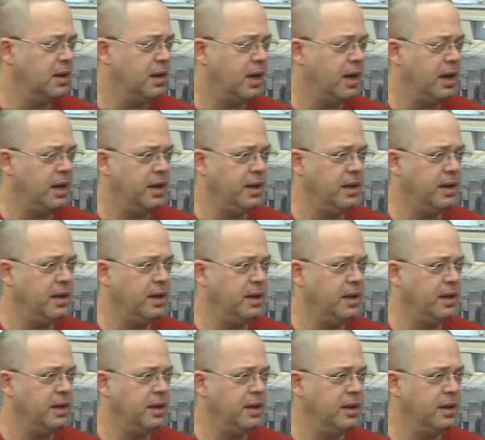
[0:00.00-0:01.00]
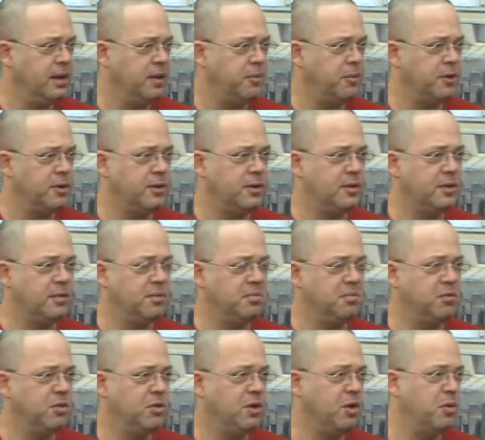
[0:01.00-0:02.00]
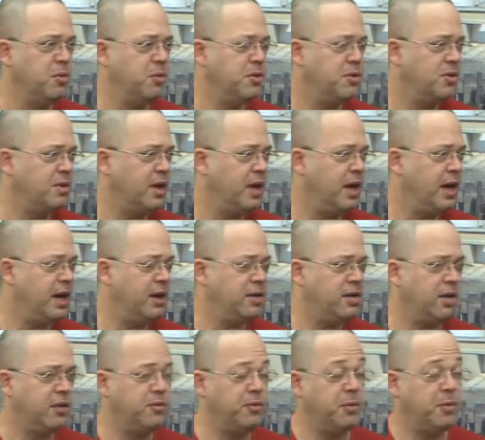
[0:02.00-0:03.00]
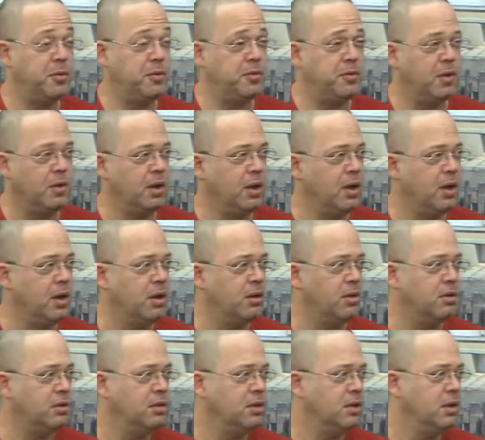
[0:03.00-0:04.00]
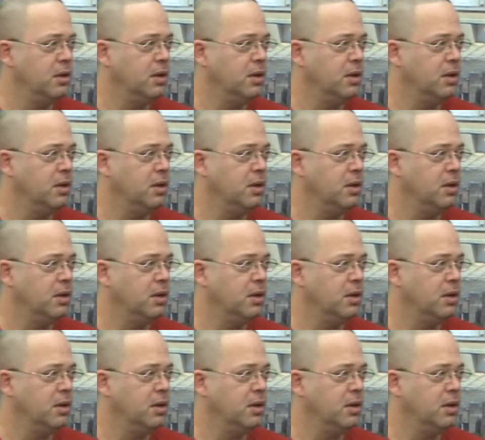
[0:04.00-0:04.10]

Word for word: aí depois não deu muito certo, aí fui pro violão,